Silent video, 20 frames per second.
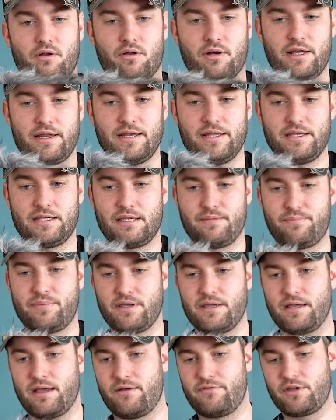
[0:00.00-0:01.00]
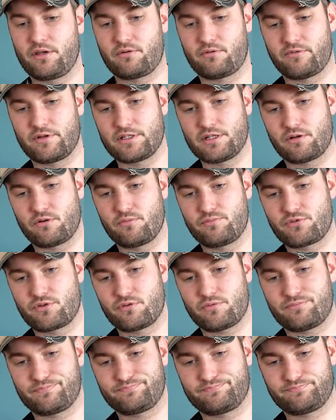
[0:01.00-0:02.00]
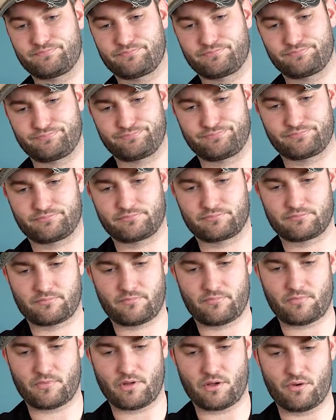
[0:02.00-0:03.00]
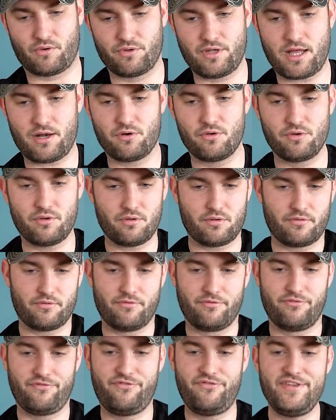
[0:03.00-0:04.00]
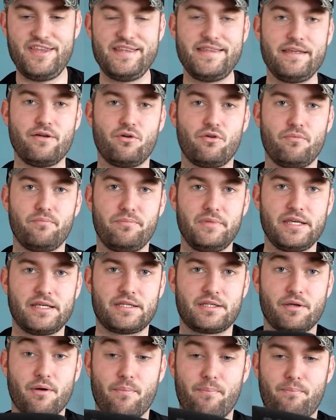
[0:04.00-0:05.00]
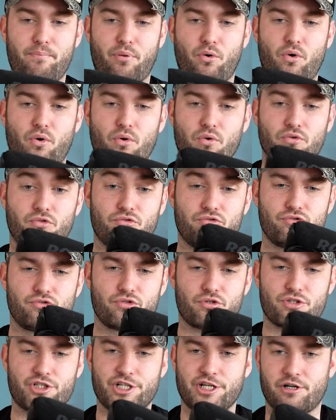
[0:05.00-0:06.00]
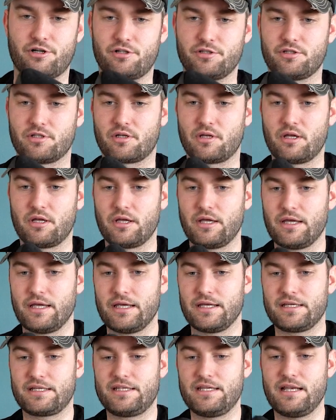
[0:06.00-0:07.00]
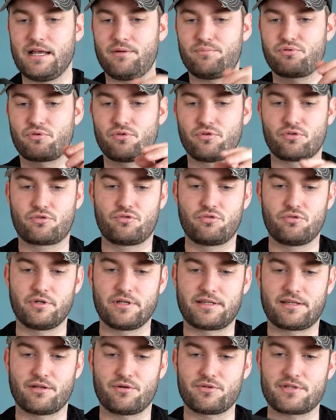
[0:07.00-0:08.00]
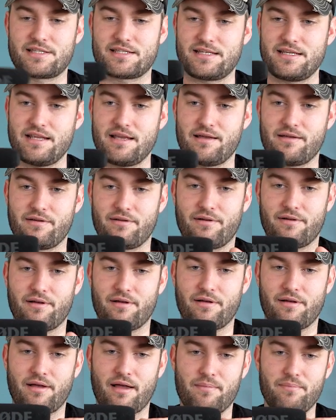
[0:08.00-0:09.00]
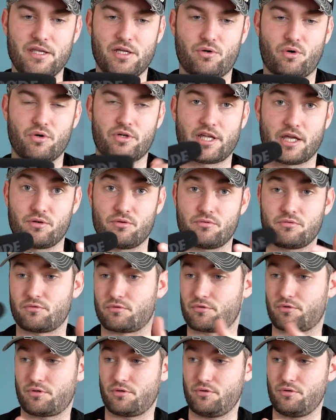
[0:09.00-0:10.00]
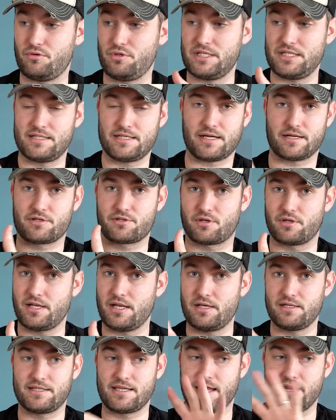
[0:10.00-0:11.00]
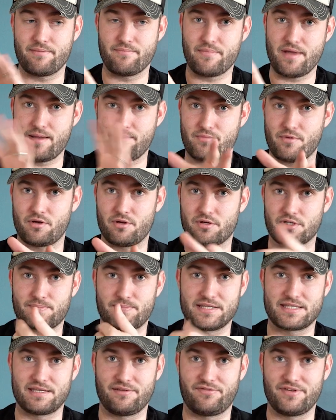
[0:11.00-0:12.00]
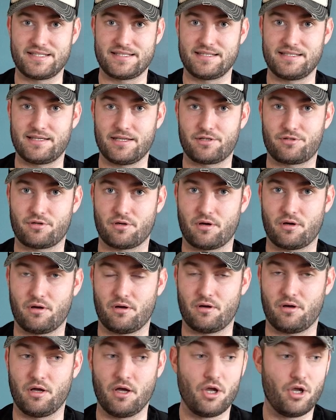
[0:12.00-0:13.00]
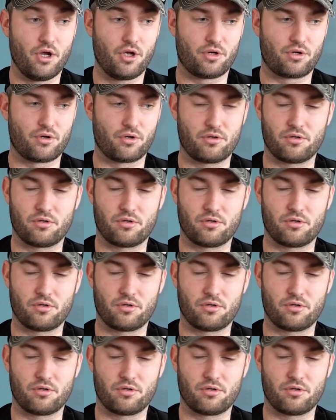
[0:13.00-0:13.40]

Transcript: alors là il est équipé avec on va dire l'option on a le VideoMic Pro, toujours chez Rode, qui là pour le coup était aussi un, micro canon, donc unidirectionnel, qui a les mêmes euh, spécificités que, que